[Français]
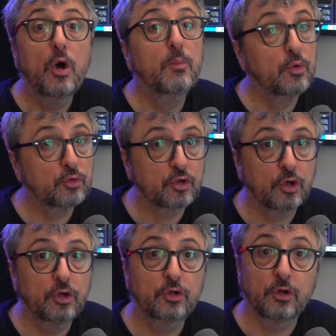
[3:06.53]

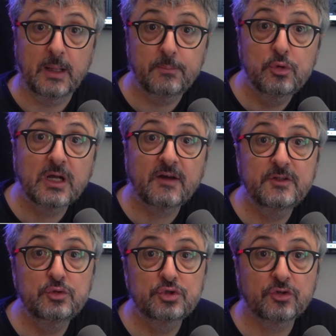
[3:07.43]
montrent que la
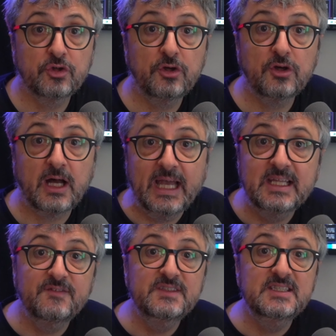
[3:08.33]
biographie du chanteur a
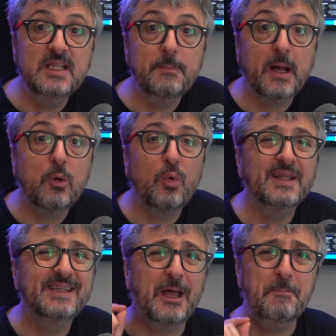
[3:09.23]
été visitée pas loin
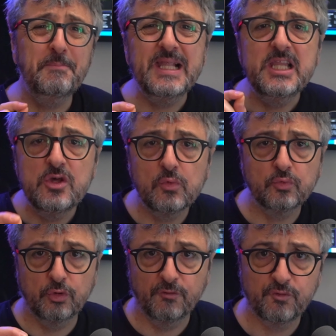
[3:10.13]
d'un million
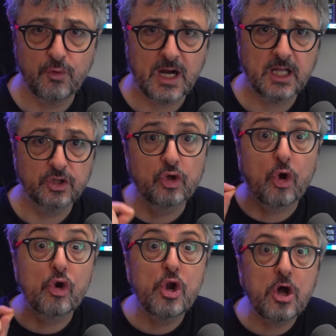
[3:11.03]
de fois
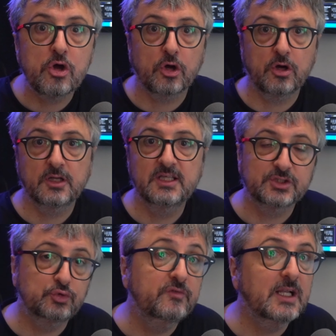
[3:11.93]
dans l'heure qui a
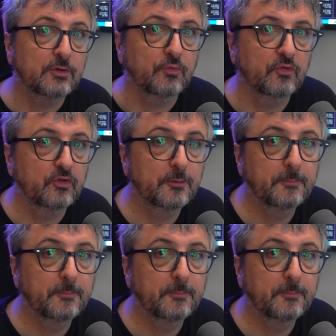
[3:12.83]
suivi l'annonce.